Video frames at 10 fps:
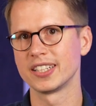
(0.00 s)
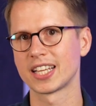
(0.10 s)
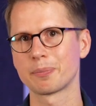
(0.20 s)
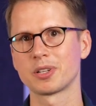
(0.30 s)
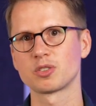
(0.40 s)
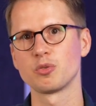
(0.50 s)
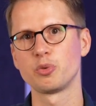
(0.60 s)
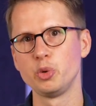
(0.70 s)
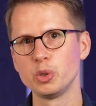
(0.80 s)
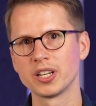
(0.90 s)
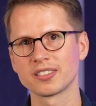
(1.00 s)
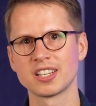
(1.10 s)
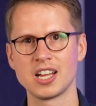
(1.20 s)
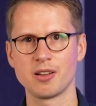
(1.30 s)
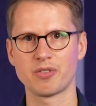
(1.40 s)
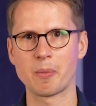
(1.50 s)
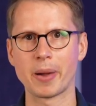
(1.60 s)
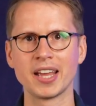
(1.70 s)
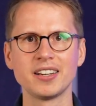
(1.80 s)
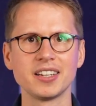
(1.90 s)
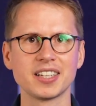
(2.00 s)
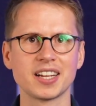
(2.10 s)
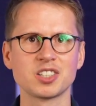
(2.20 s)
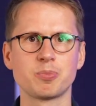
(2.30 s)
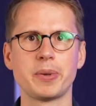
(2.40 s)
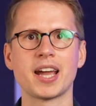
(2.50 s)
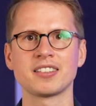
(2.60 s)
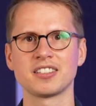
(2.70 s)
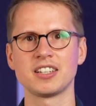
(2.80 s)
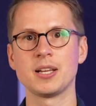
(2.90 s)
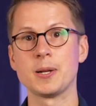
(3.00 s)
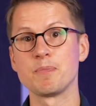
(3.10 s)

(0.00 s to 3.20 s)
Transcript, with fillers: Ich habe das Gefühl, dass vermeintliche Experten